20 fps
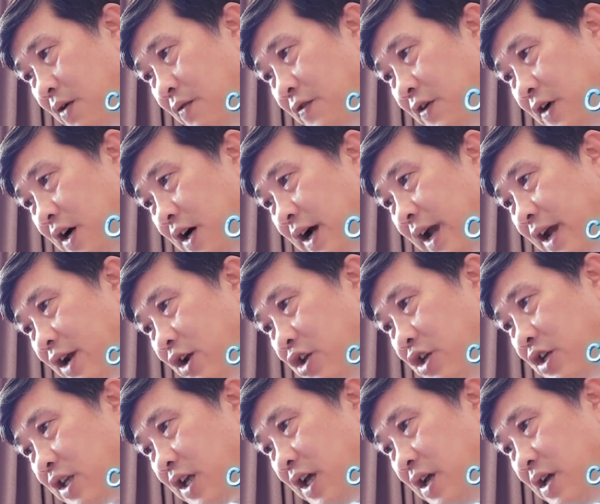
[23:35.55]
vừa nghe nói
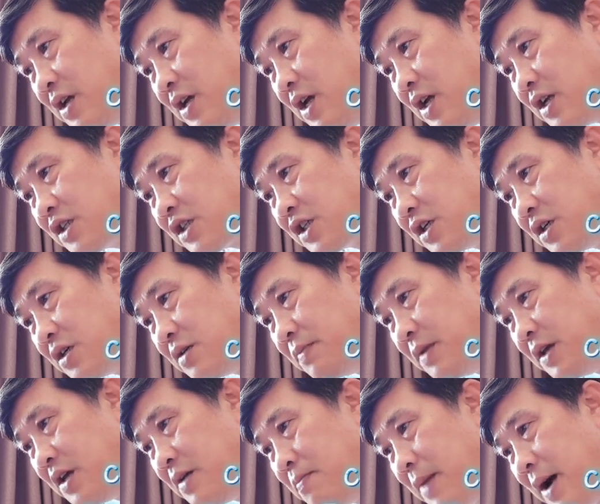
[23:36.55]
như thế sự
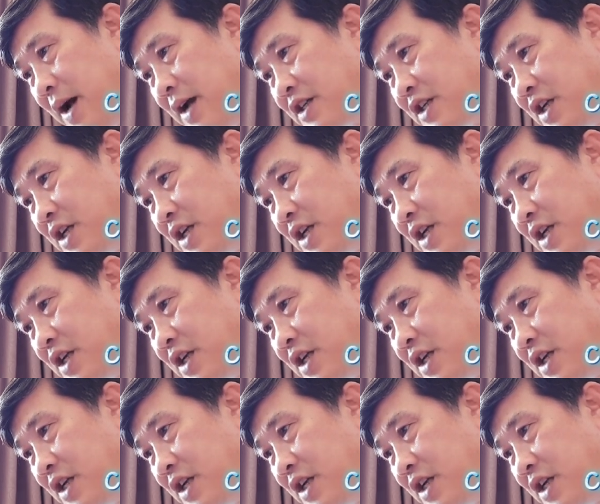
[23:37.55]
mỉa mai